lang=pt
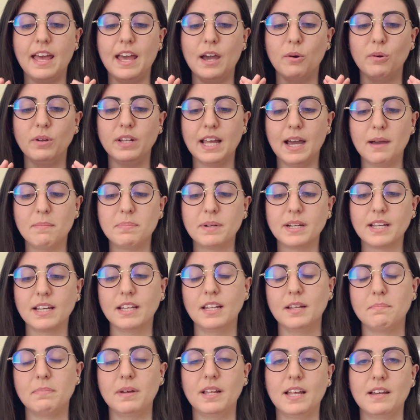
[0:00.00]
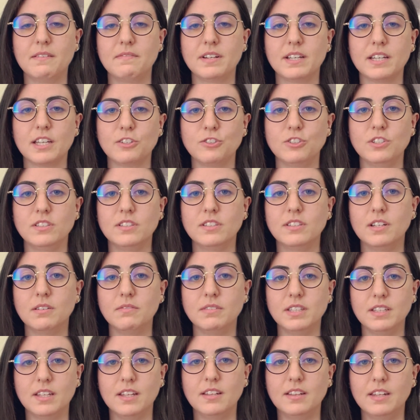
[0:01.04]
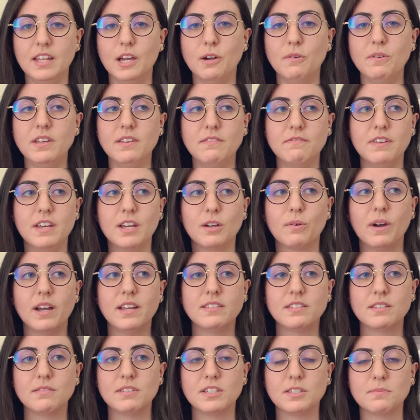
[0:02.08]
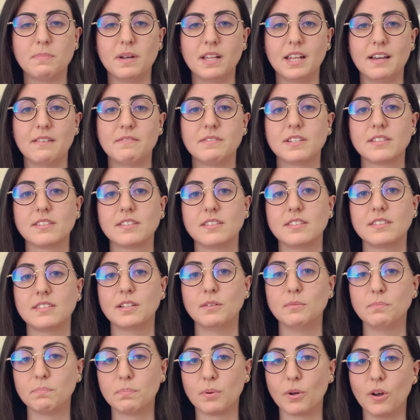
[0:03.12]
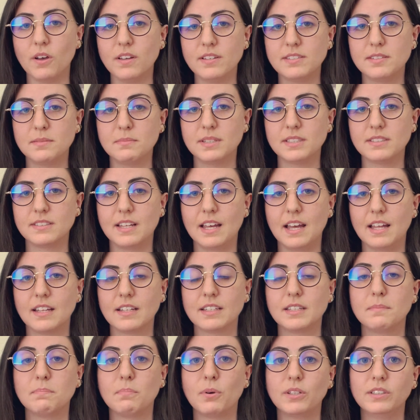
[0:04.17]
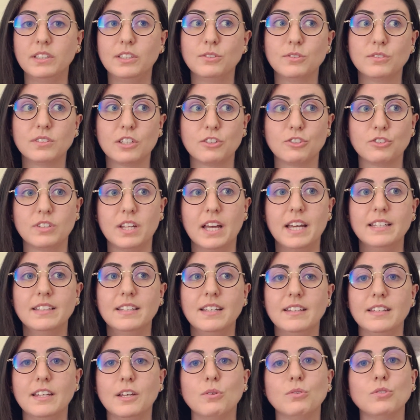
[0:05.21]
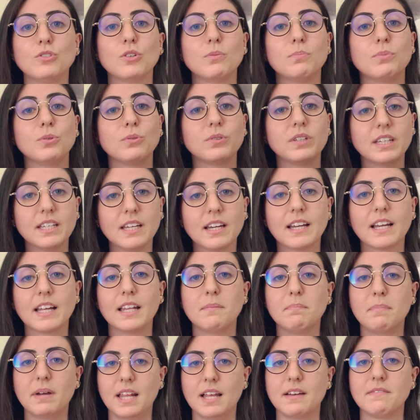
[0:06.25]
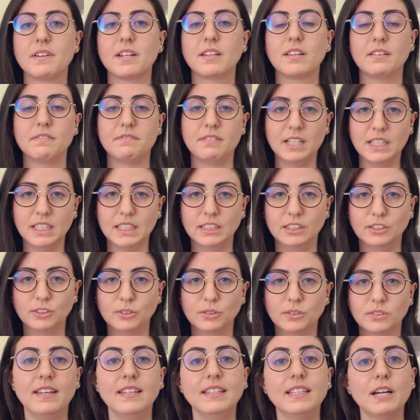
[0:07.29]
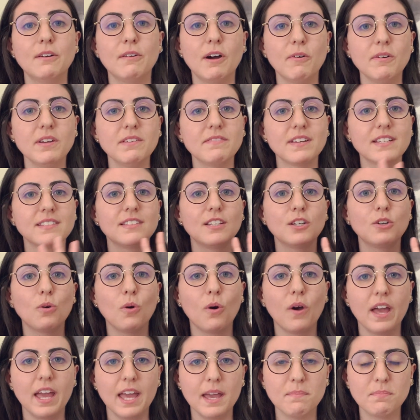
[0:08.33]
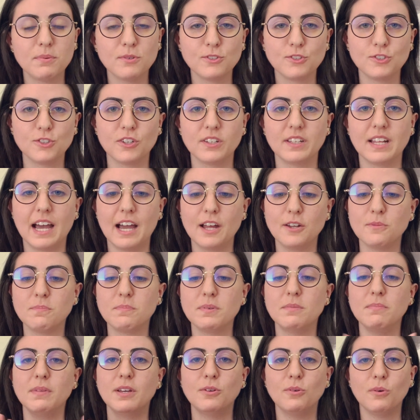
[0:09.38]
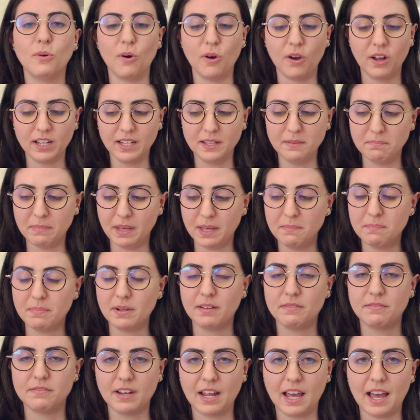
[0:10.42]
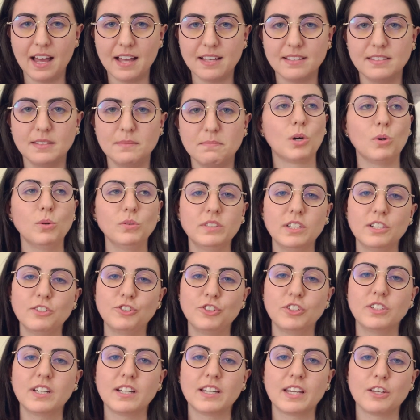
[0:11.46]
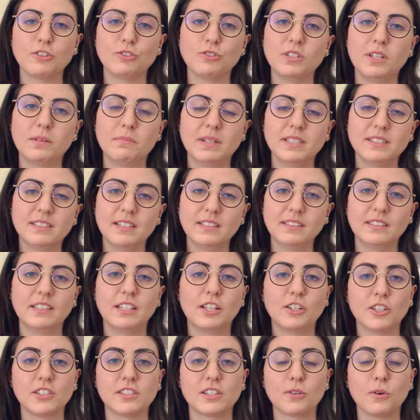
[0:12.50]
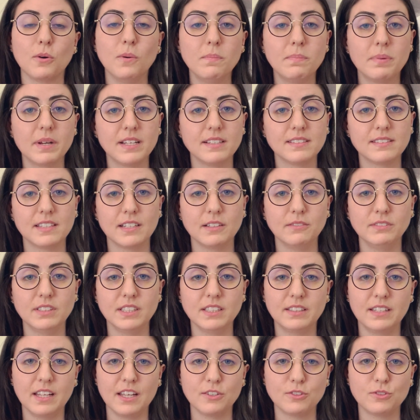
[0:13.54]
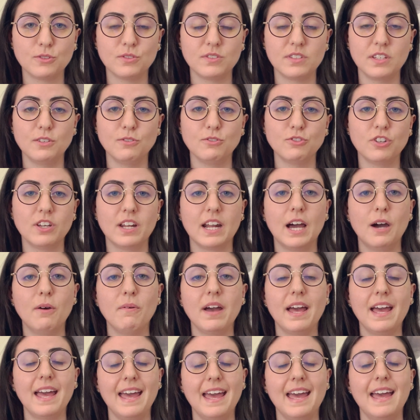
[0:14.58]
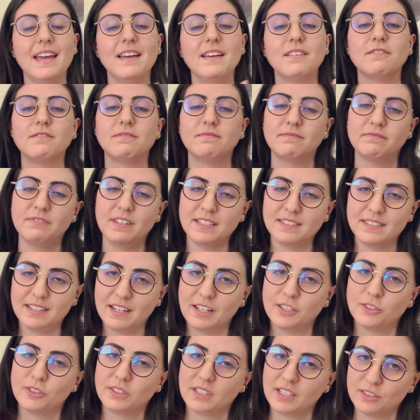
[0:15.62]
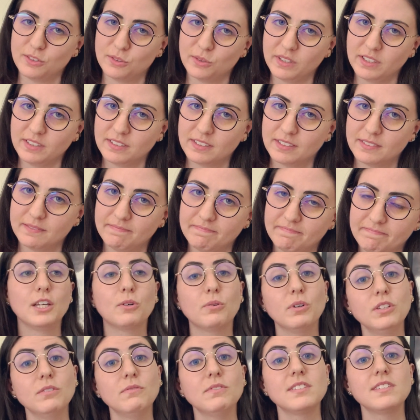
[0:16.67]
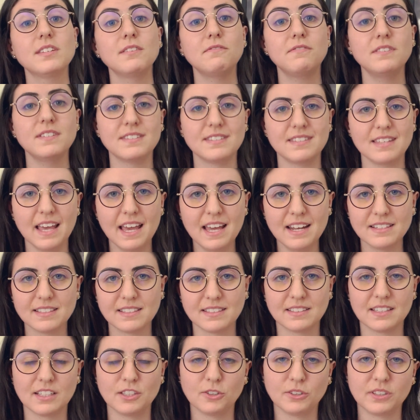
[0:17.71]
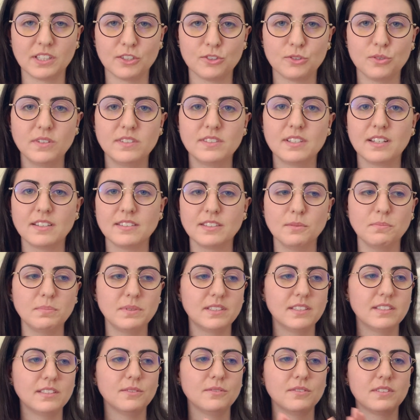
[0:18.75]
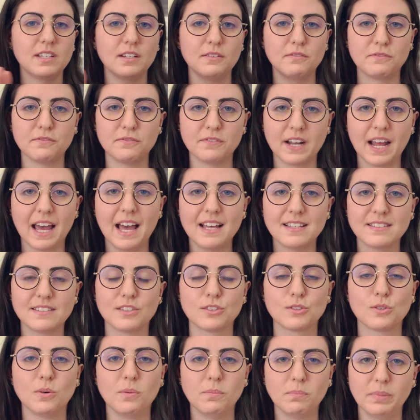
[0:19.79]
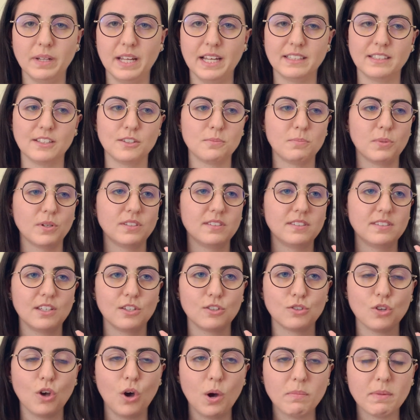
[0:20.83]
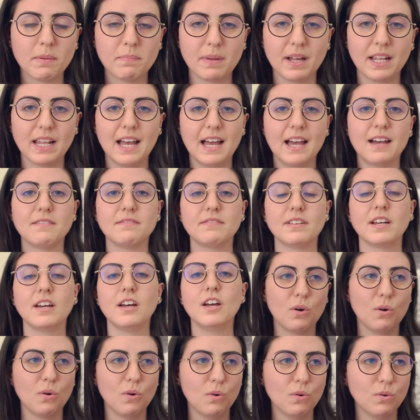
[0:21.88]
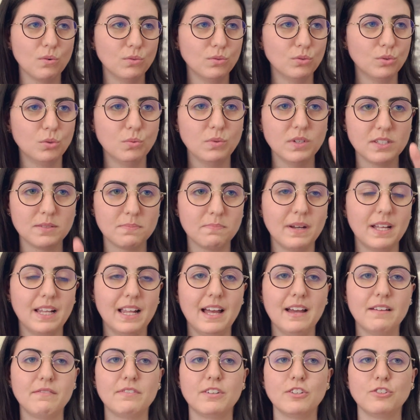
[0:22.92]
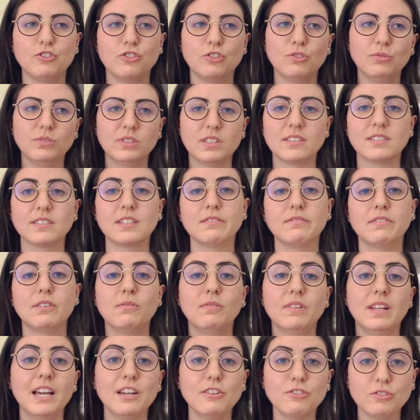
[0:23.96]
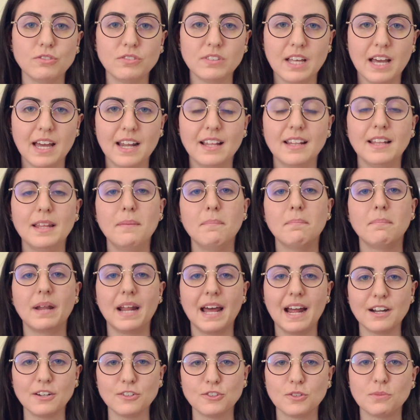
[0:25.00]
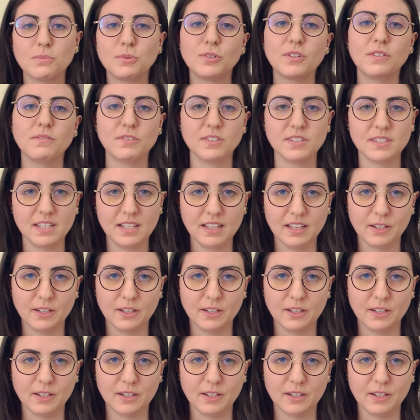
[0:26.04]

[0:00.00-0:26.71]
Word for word: É olhar para aquela palavra que a gente não entendeu e ver quais são as palavras que estão próximas dela que podem nos ajudar a entender sobre o que, que aquela palavra está falando. Então, ao invés de correr para o dicionário, primeiro olhem bem para a frase. Outra dica que ajuda bastante na nossa compreensão de textos em geral é fazer anotações. E quando você fizer essas anotações, elas não precisam ser frases completas, pode ser só uma palavra ou duas palavras juntas que vão lhe ajudar a lembrar sobre o que você